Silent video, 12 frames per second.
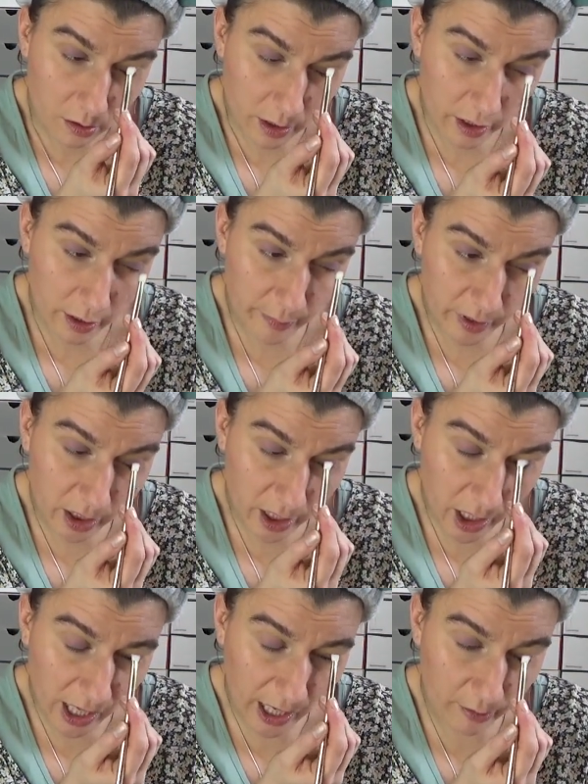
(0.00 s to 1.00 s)
liebe die
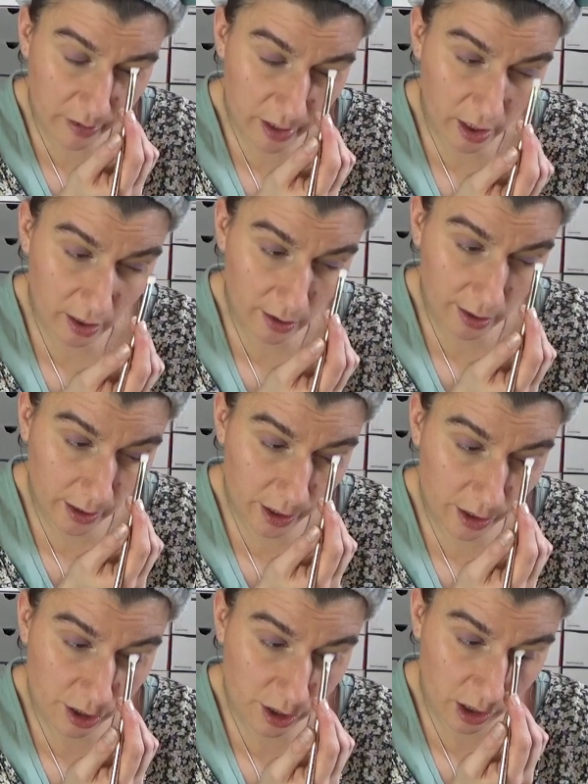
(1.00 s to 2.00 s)
haushältliche
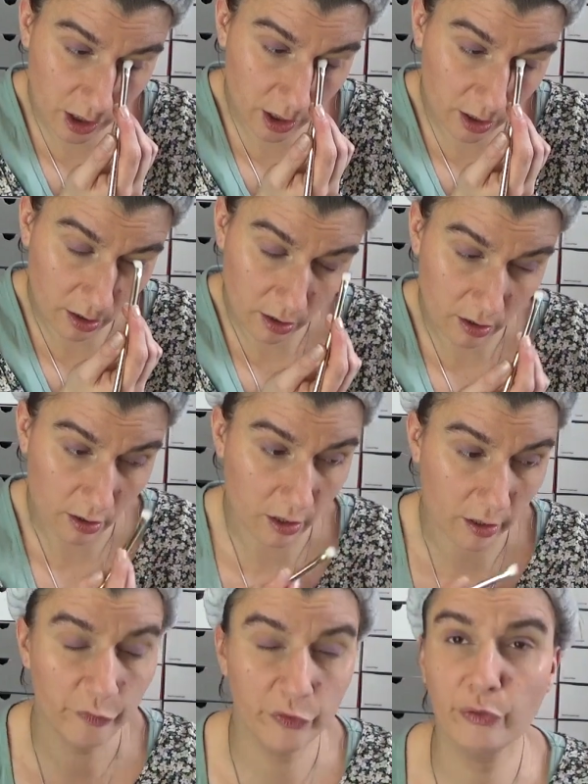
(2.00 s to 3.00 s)
Stille.
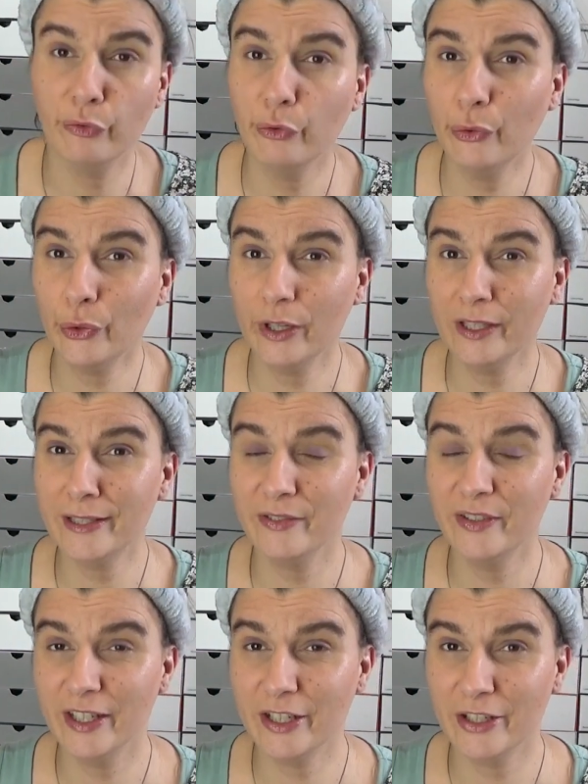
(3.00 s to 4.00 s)
Die Vögel
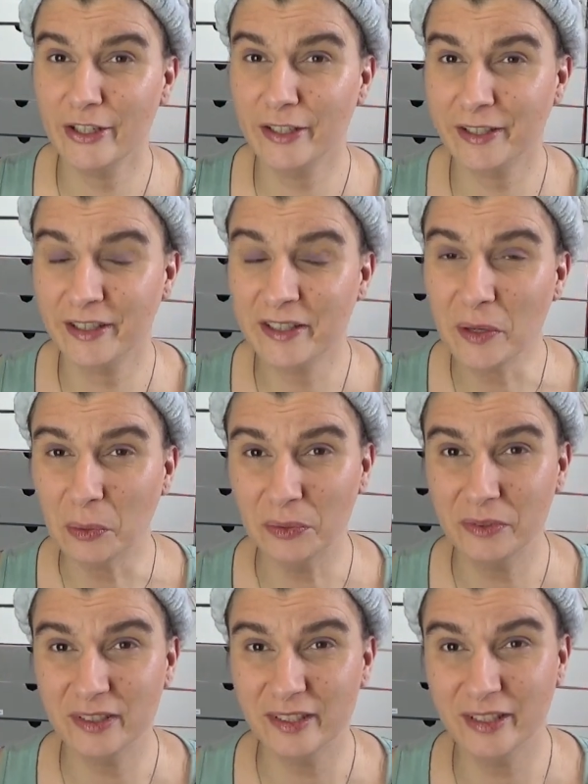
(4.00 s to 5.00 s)
zwitschern,
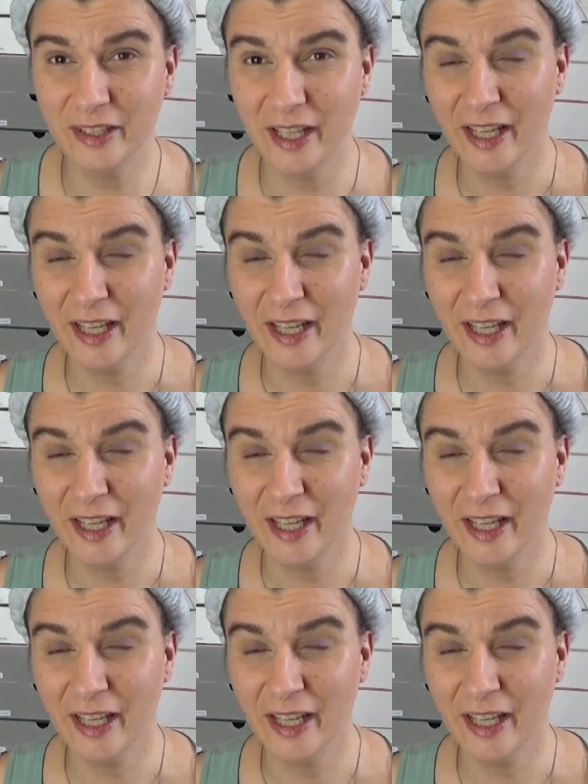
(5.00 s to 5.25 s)
unten